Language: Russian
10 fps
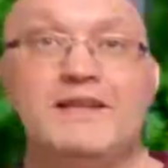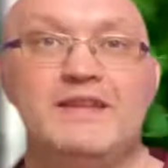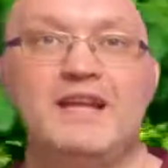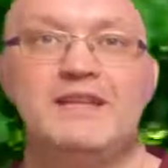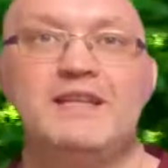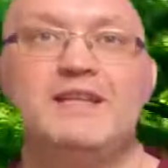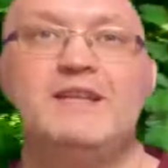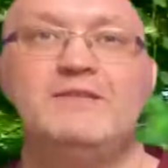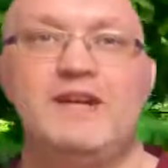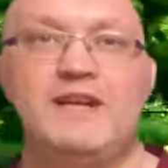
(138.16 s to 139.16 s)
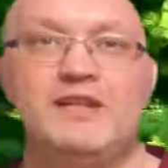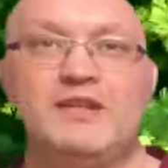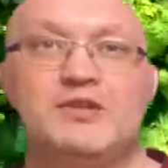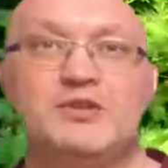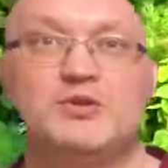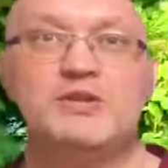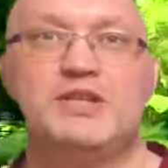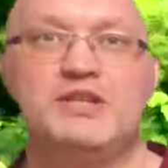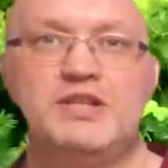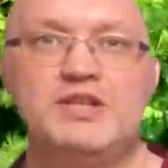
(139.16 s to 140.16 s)
Надо ли говорить, что это
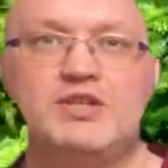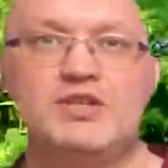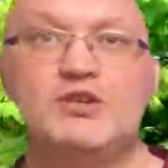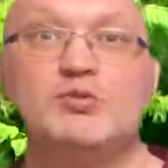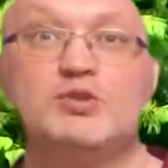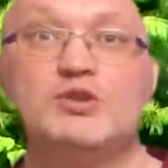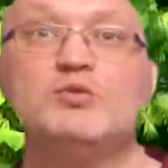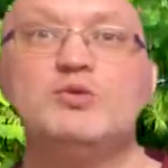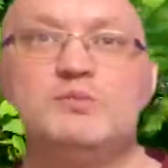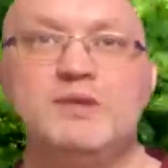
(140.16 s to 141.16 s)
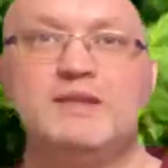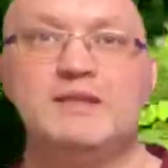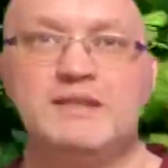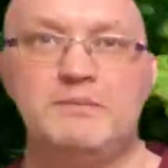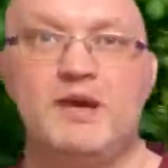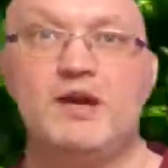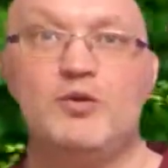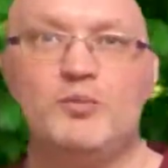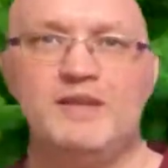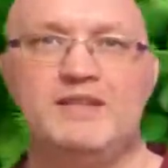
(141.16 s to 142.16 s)
детище уже успело себя
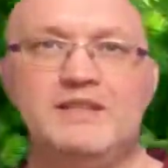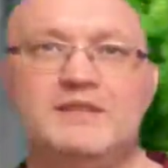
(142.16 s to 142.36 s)
окупить?